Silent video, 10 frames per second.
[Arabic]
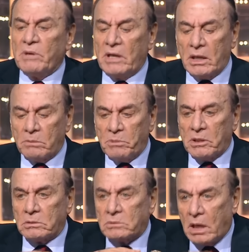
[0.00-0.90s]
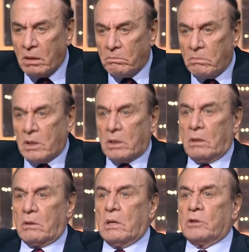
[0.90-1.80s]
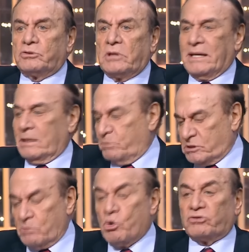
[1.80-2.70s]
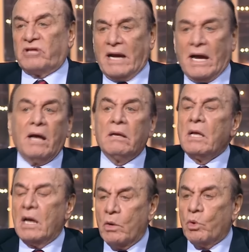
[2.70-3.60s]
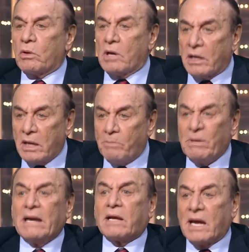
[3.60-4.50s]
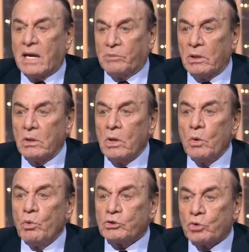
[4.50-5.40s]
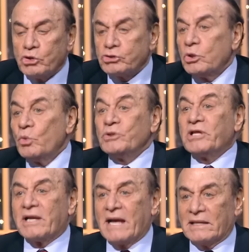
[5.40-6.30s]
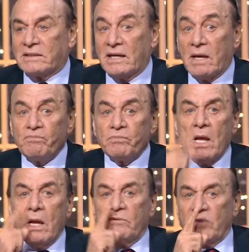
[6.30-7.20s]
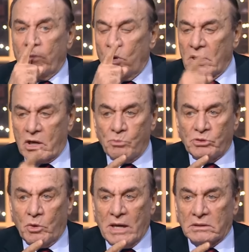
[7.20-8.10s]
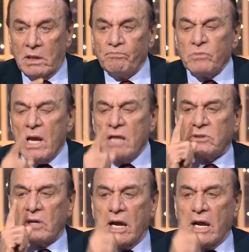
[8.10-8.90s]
وبتعمل ايه بتدمر ال... بيسموها الضيعه او القريه بالكامل وتخش وترجع تاني فبقول لك دلوقتي